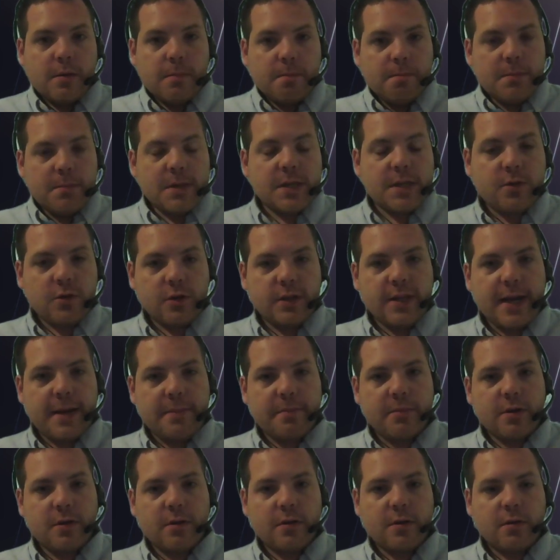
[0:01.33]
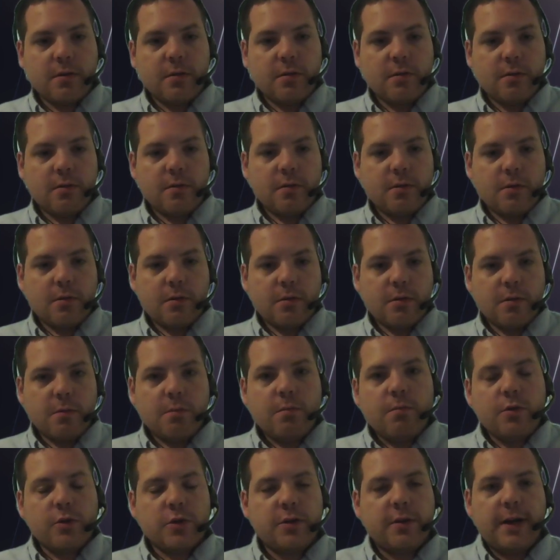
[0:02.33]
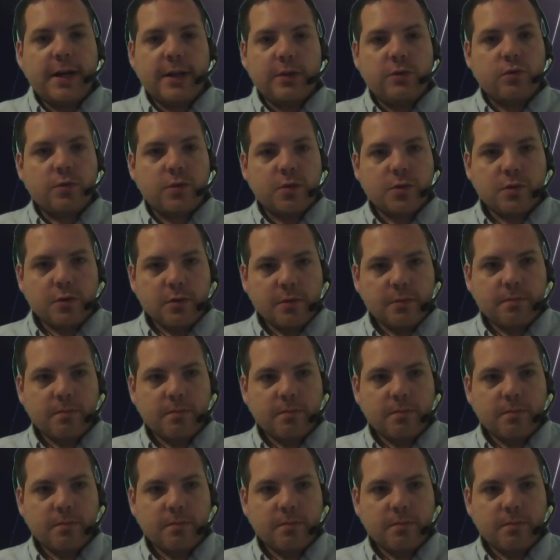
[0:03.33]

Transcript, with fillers: Messieurs, dames, bonsoir à tous.